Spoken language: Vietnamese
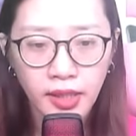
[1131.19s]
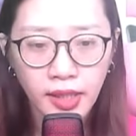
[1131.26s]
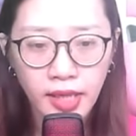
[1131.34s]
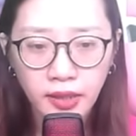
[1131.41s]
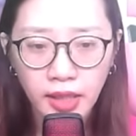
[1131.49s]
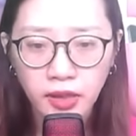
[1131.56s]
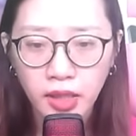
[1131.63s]

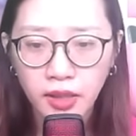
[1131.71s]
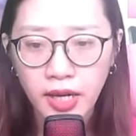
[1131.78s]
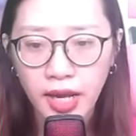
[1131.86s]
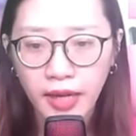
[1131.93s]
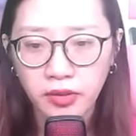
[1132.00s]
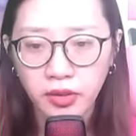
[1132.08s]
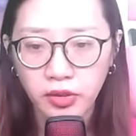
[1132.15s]
Các thành tích
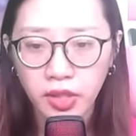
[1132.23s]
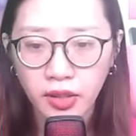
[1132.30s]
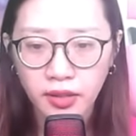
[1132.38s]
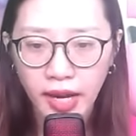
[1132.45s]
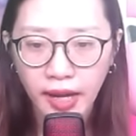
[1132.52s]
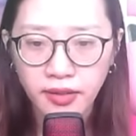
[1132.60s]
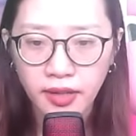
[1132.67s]
đạt được rất
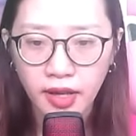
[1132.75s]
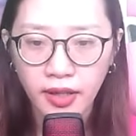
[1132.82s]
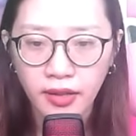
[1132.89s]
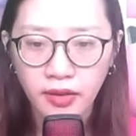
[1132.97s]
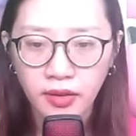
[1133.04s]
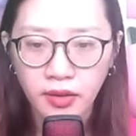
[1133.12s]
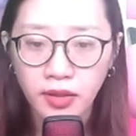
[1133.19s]
đáng nể,
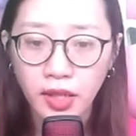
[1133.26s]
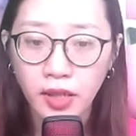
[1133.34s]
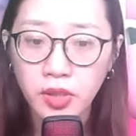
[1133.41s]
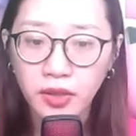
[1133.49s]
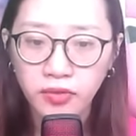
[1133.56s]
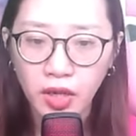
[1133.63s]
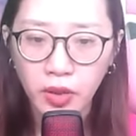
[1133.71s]
là
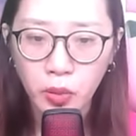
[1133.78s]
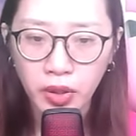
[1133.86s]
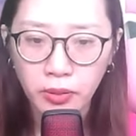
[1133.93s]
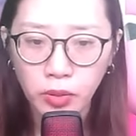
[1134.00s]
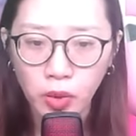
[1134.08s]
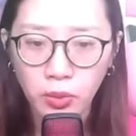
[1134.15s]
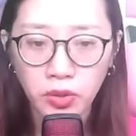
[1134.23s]
nhân vật
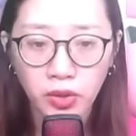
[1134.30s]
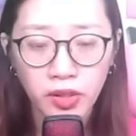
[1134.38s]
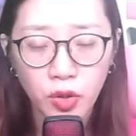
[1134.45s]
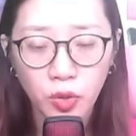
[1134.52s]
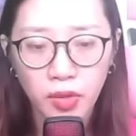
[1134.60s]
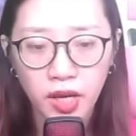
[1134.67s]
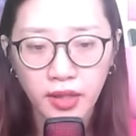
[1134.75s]
huyền môn được
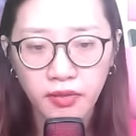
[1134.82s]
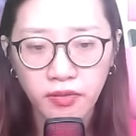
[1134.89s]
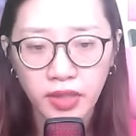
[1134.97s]
yêu mến